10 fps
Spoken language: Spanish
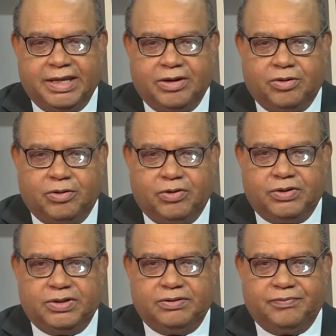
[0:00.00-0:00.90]

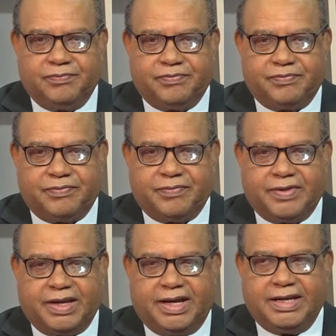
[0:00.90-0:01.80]
Hoy
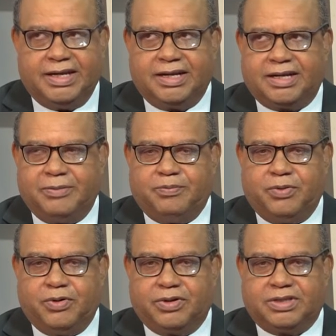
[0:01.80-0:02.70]
hay el
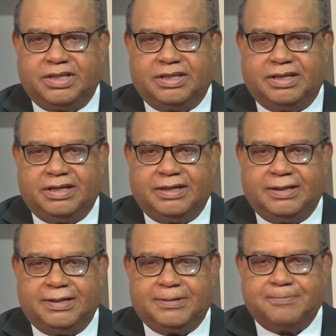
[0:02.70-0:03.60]
reporte
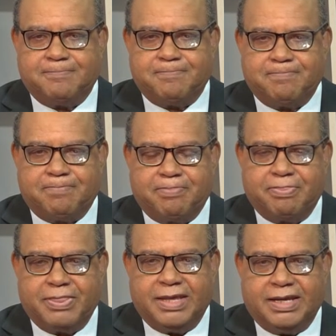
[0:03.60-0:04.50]
de
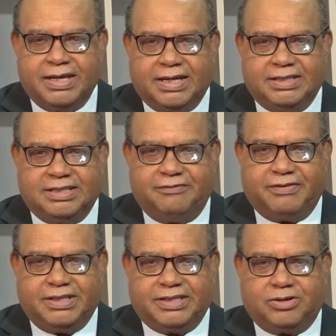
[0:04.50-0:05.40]
que en San
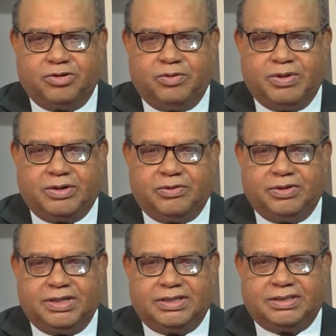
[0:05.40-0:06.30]
Francisco de
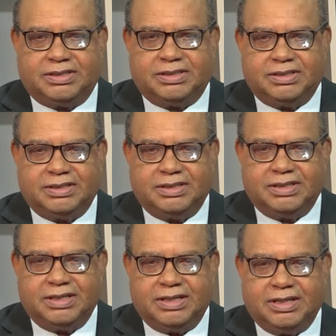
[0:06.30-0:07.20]
Macorís,
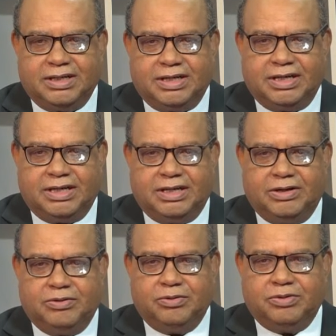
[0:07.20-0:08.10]

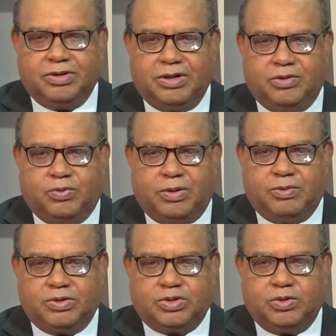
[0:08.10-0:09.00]
eh, uno de los
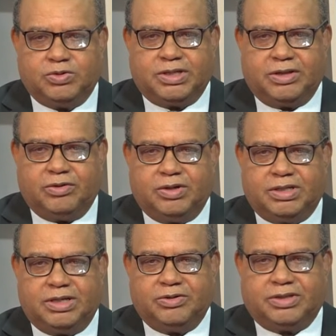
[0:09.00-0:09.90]
famosos luchadores
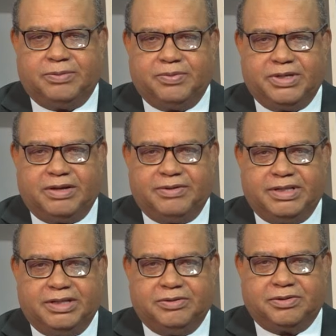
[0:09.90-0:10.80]
de los tiempos ya
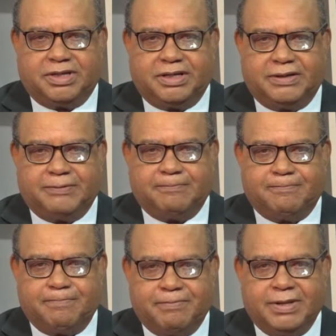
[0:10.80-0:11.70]
venenos... el
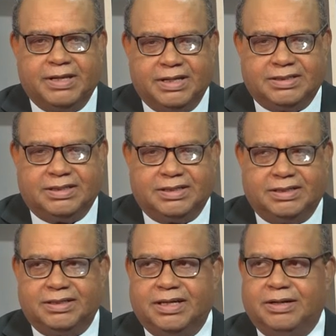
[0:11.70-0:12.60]
Bronco.
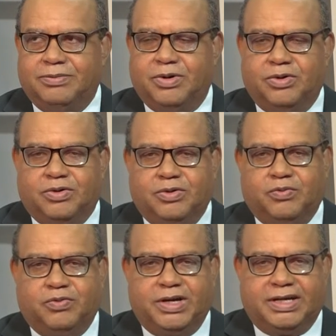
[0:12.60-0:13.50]
Sí, el Bronco
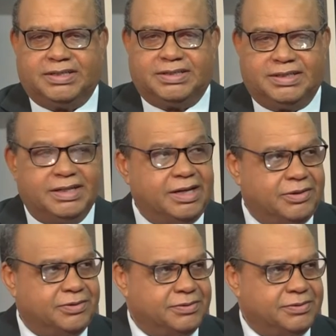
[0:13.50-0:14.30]
fue asesinado.